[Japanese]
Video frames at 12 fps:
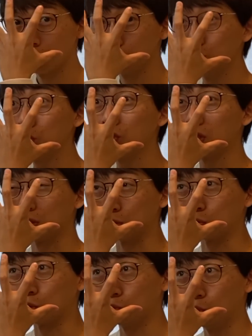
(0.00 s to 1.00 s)
映ったんで
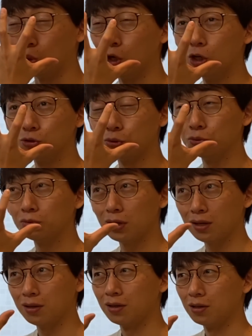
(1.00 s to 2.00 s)
すけど、その
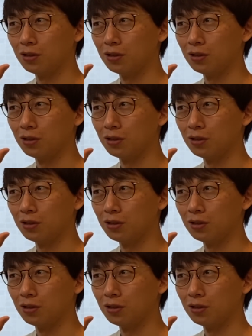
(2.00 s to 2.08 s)
ね